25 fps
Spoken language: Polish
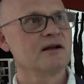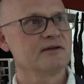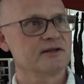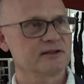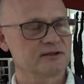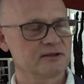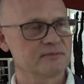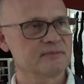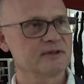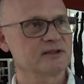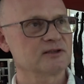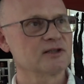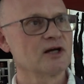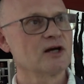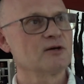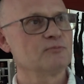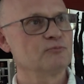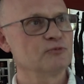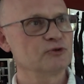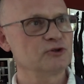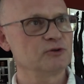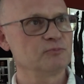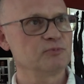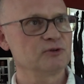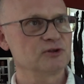Natomiast
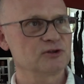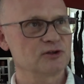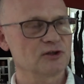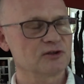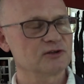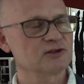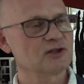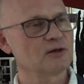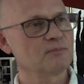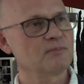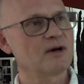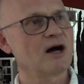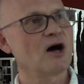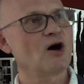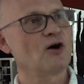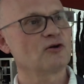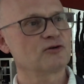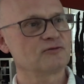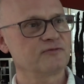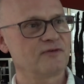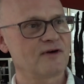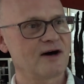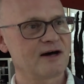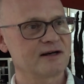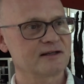musi być to osoba
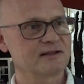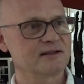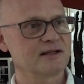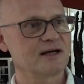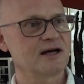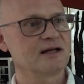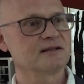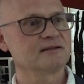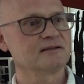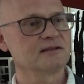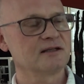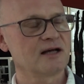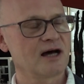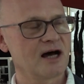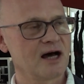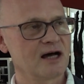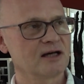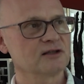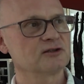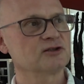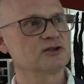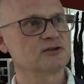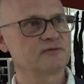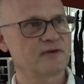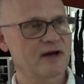otwarta na
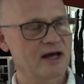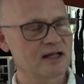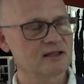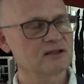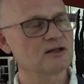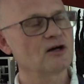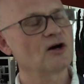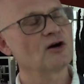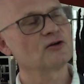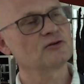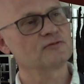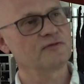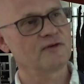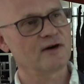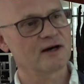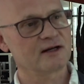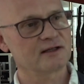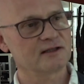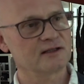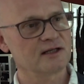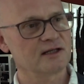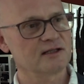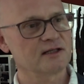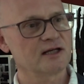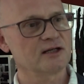świat,
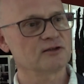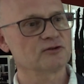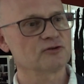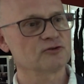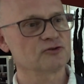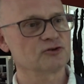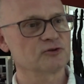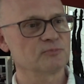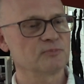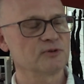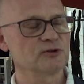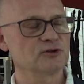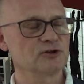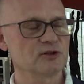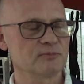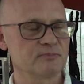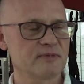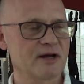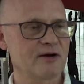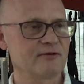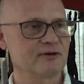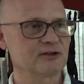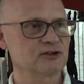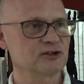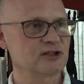otwarta na to, że będzie
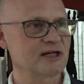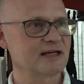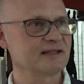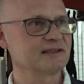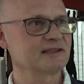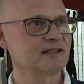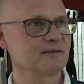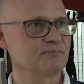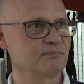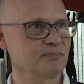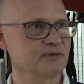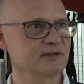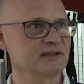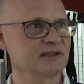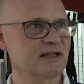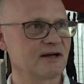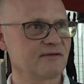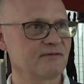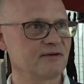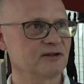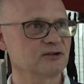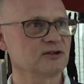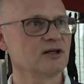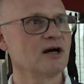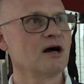miała szansę
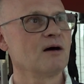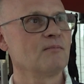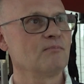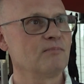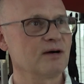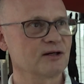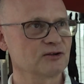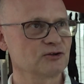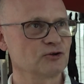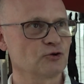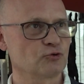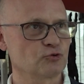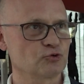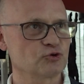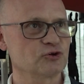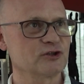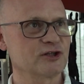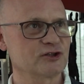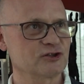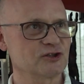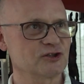poznawać bardzo różne